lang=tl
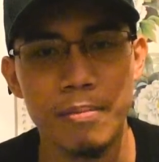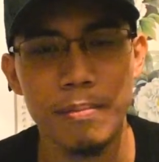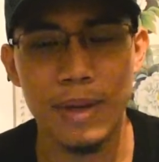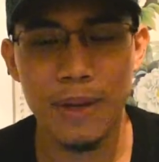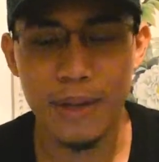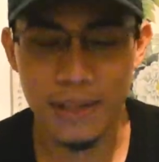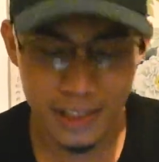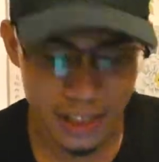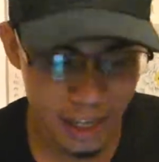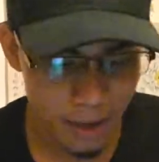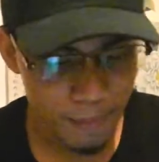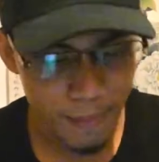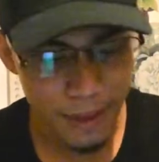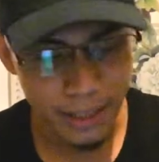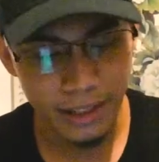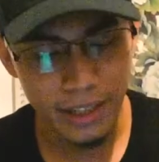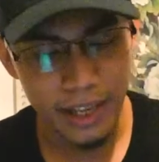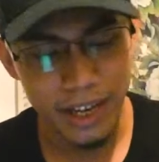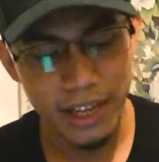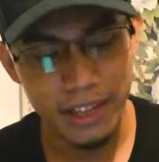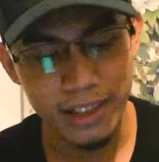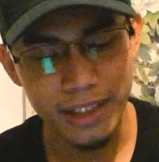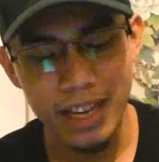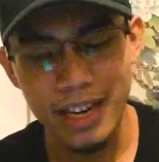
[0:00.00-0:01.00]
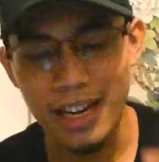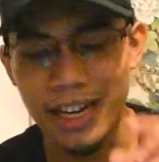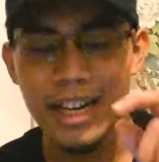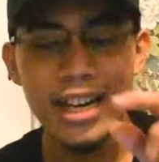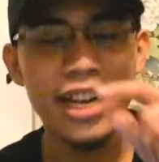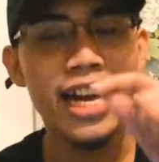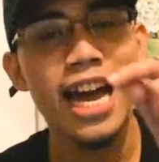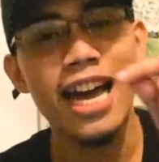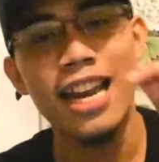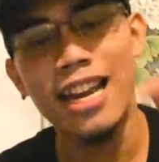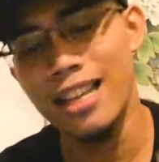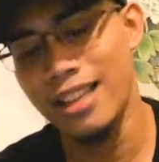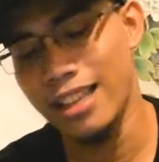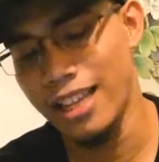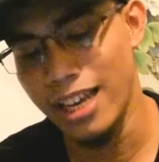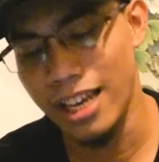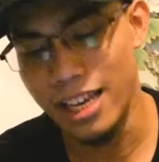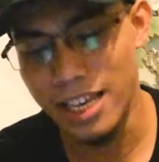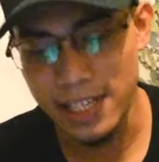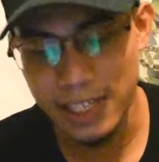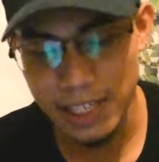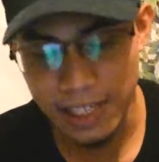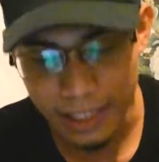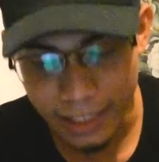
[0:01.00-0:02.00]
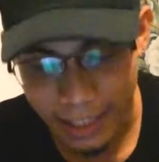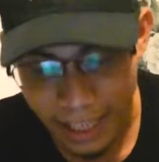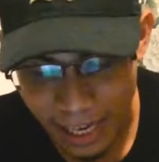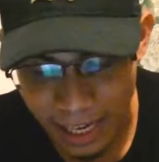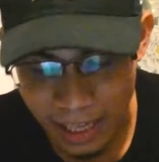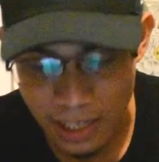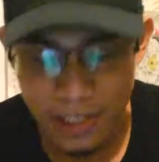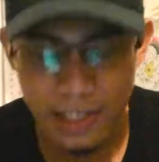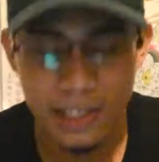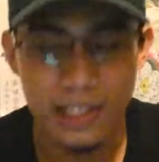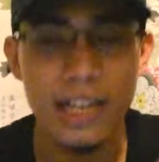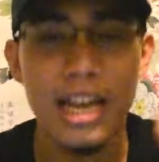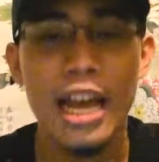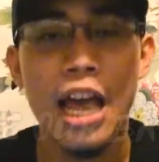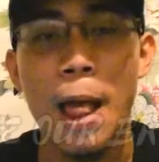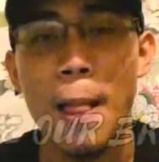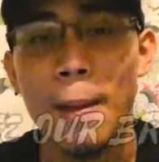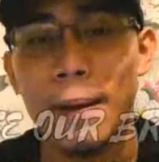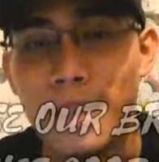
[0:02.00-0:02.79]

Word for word: Because kapatid, the reality is this.